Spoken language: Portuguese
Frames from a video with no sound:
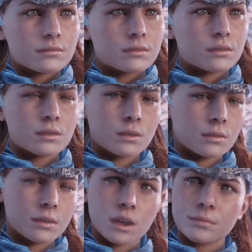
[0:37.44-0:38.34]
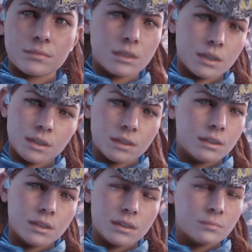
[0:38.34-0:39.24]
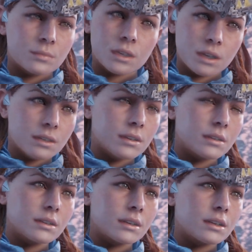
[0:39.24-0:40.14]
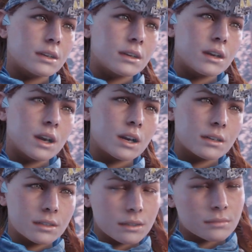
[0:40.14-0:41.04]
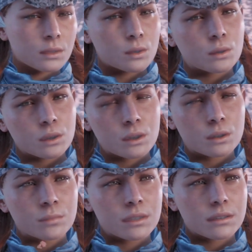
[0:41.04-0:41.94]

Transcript: Então, ruído profundo é um lugar e um instrumento musical?